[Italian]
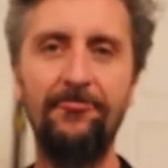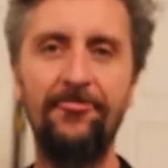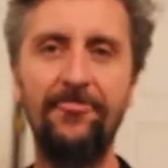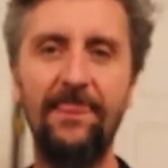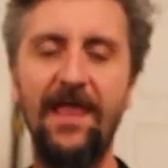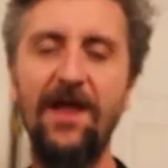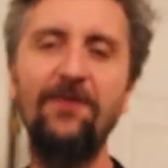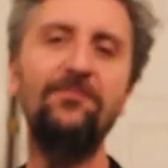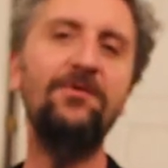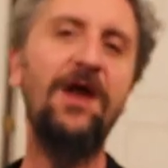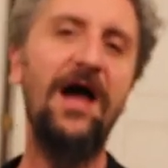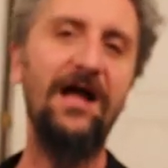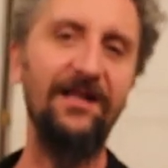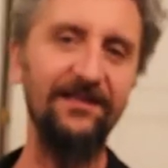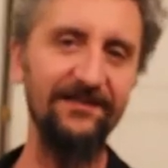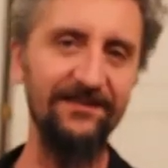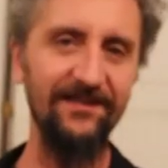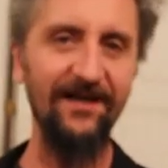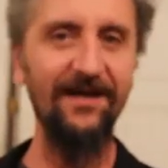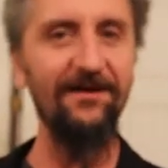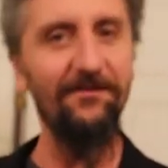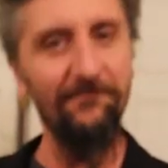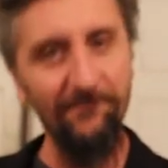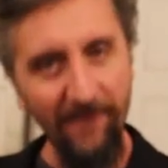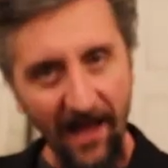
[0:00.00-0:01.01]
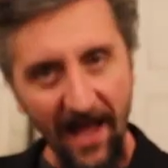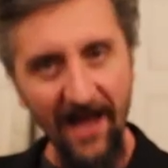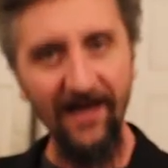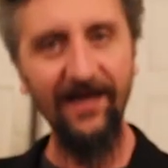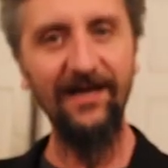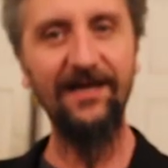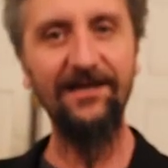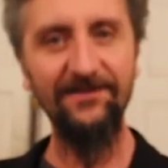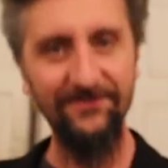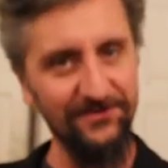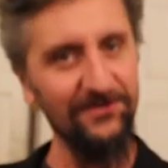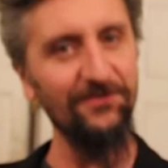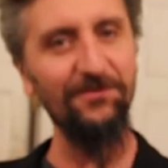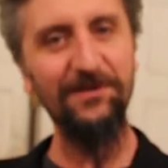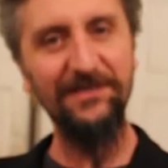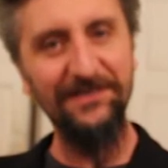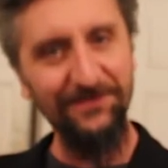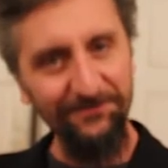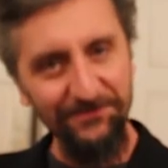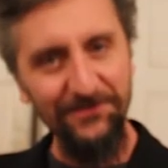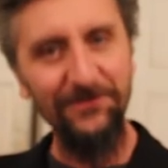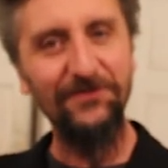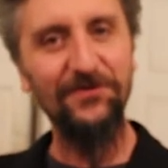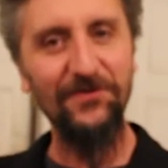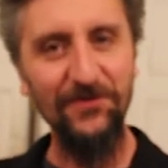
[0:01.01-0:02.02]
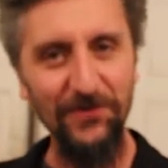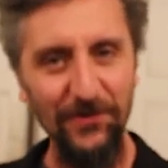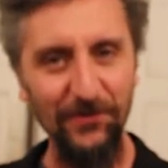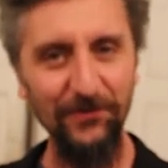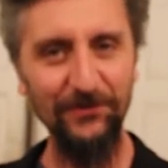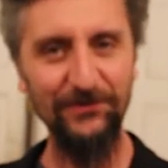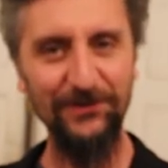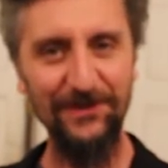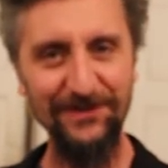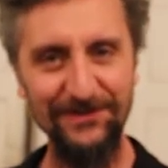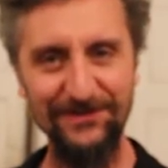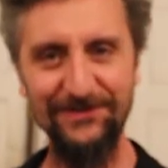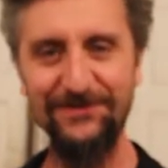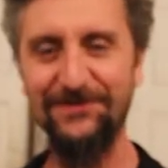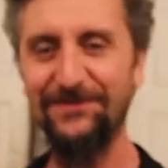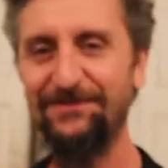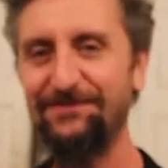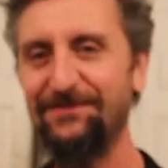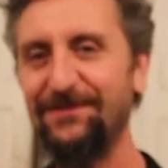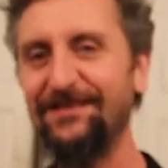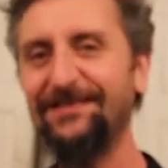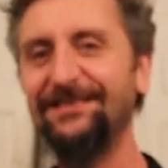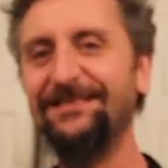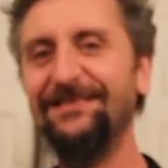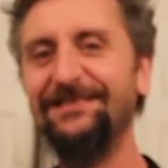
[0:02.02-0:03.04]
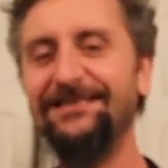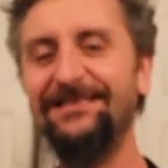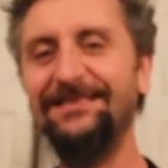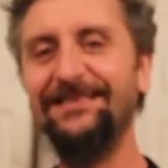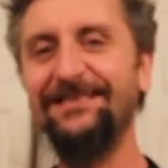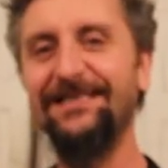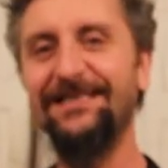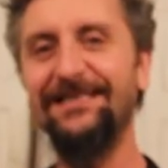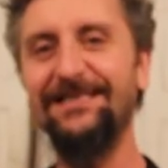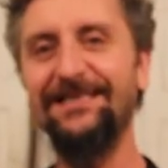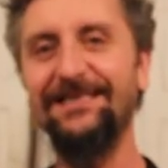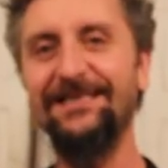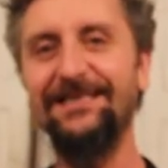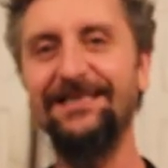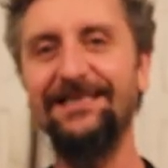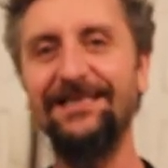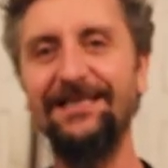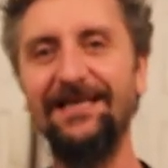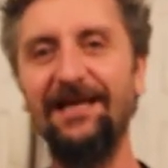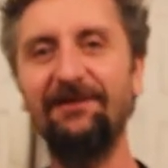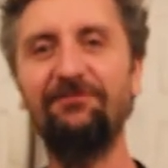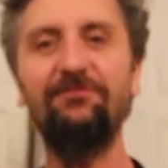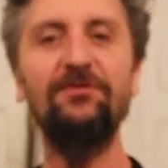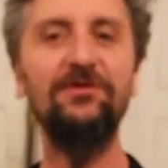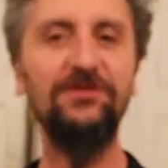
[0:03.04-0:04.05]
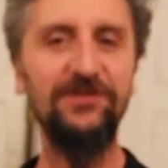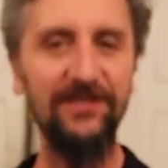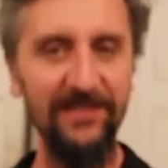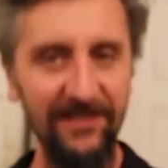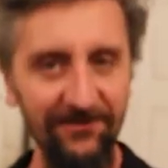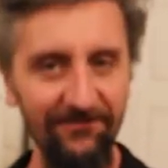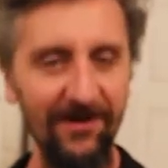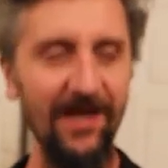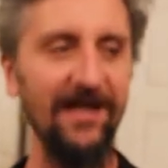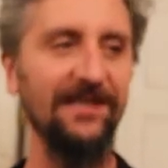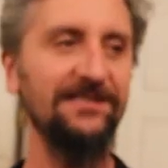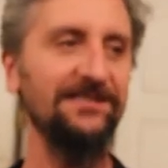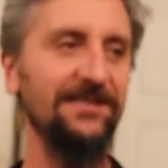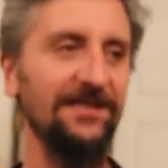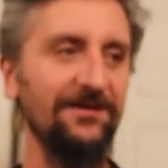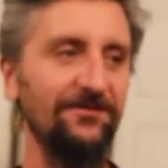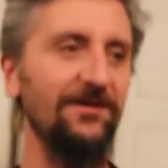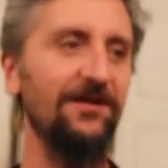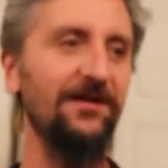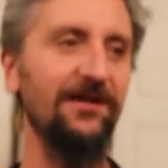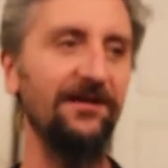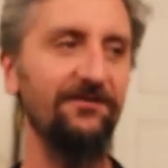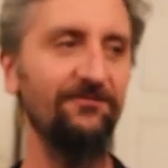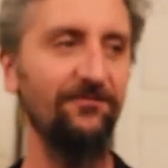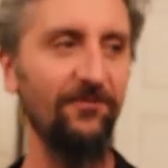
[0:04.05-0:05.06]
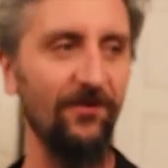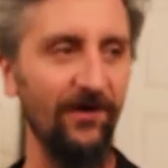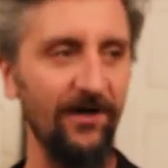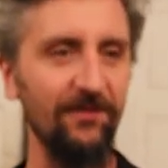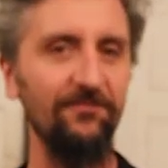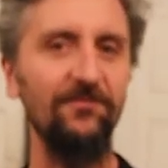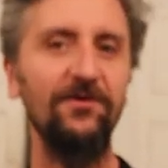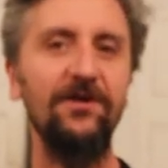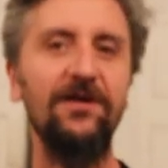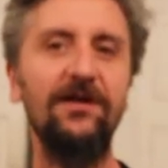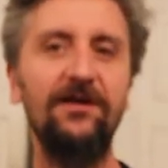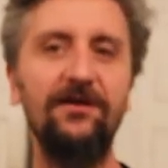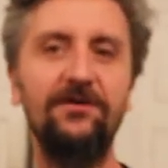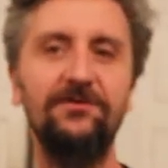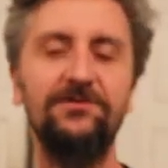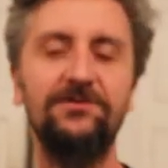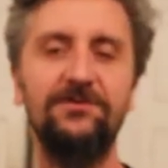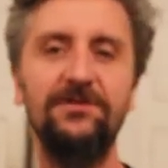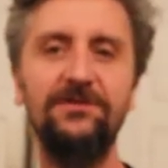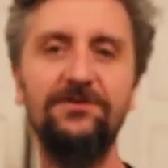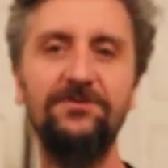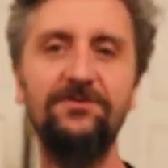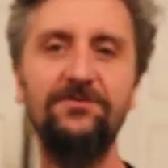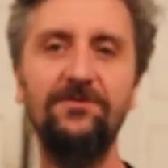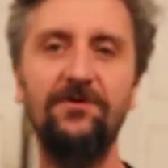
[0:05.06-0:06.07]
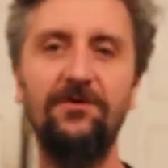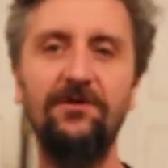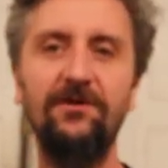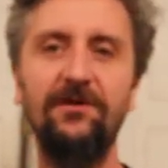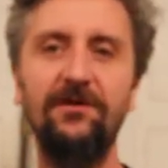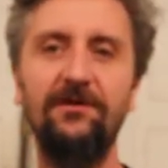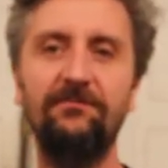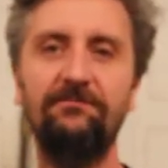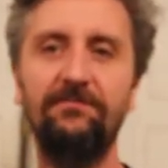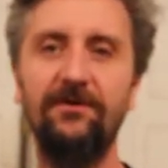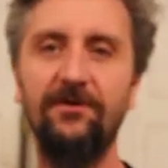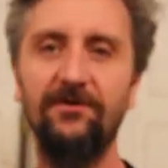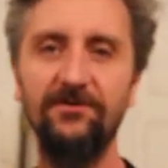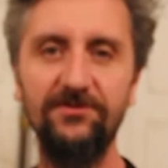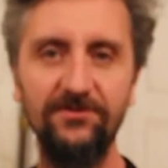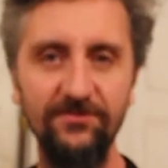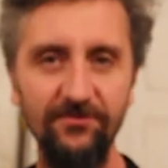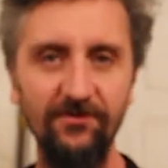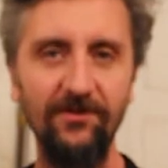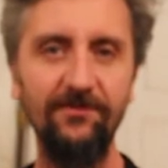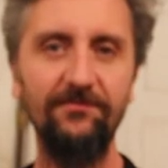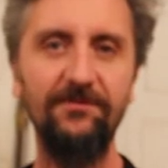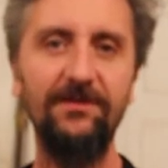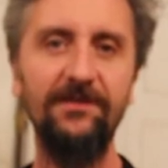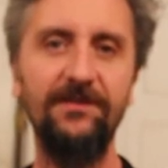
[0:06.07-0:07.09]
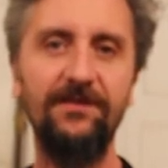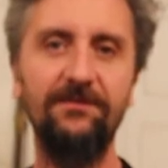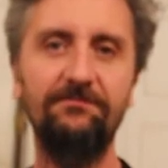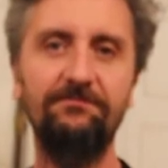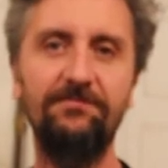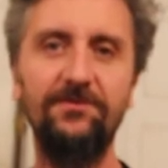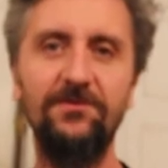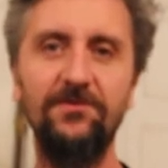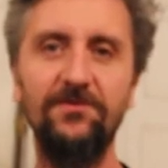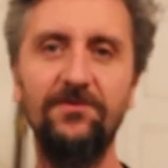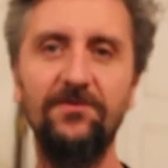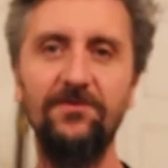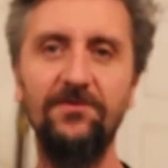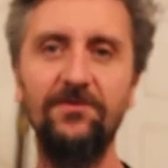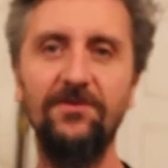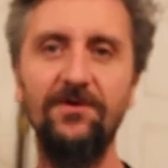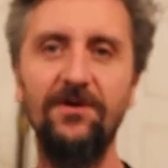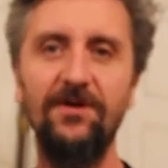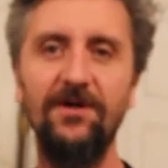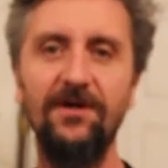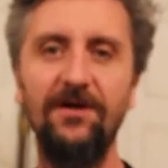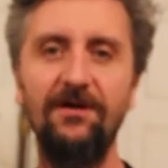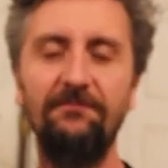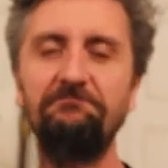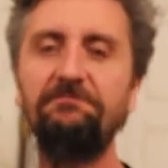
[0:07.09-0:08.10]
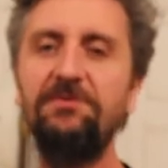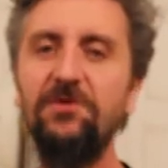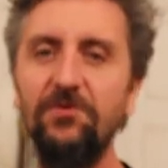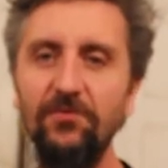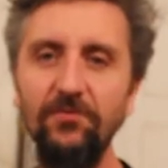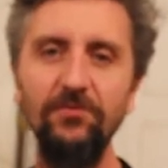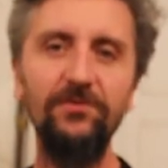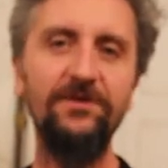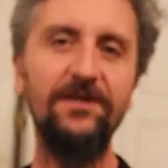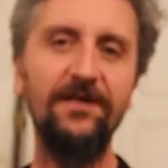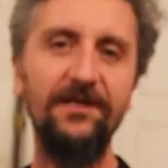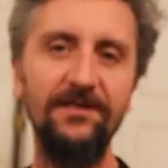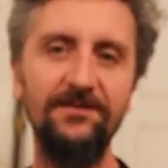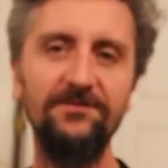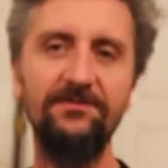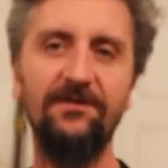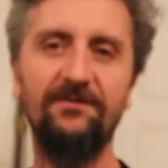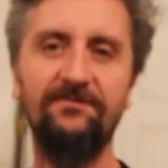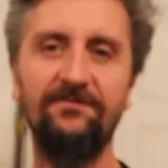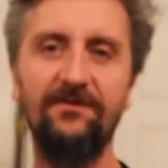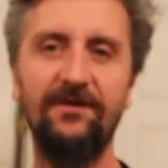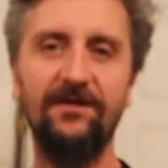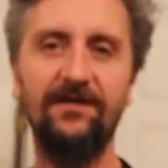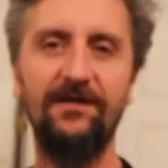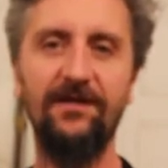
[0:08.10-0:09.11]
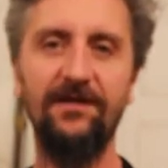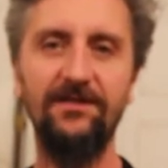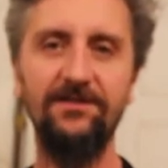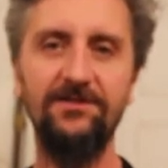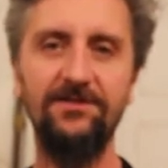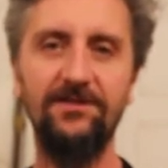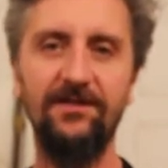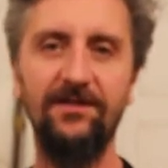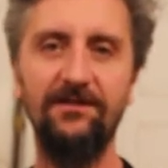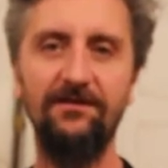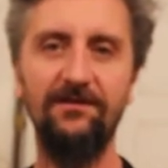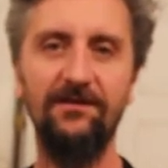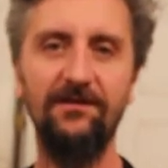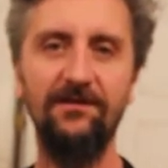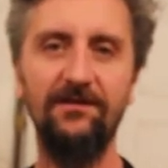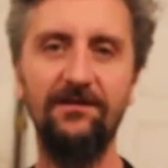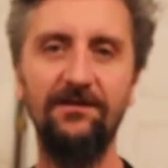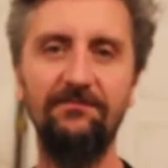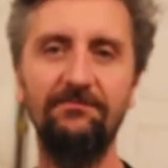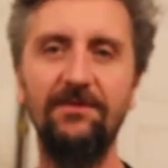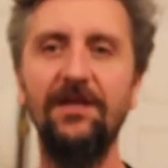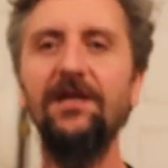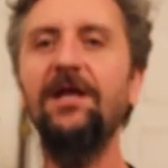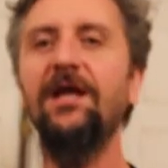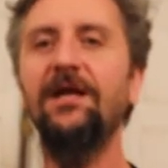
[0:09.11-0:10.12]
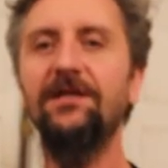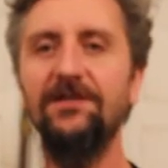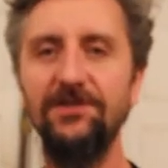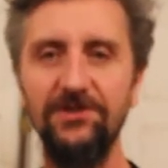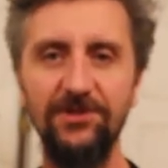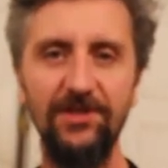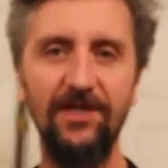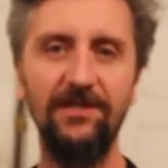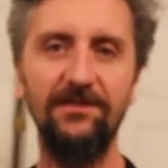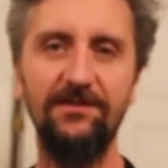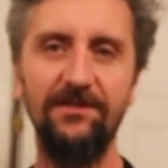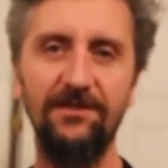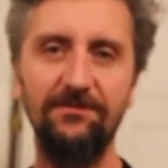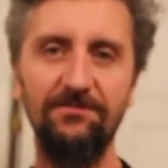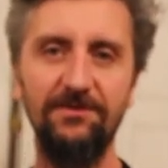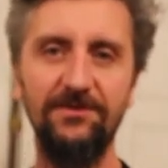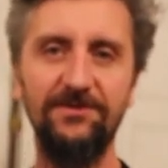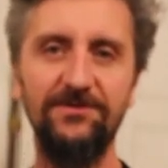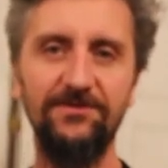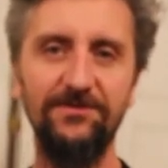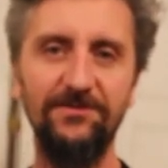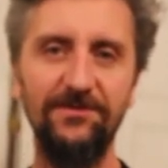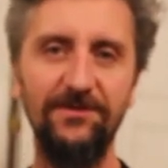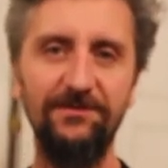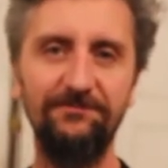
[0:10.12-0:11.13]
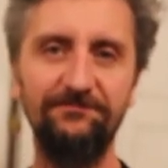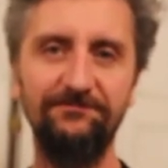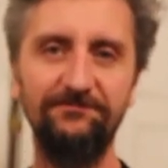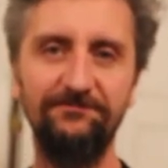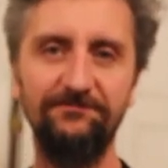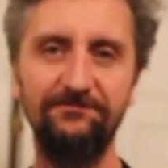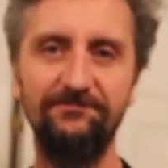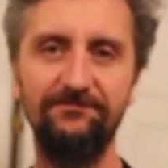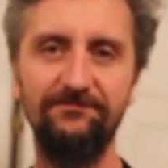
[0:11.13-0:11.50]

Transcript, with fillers: è, un'altra, anche sicuramente più noiosa insomma, e, e, forse diversa da quella che vorremmo nelle nostre scuole, però sicuramente più, più utile insomma, a far crescere in maniera decente le persone.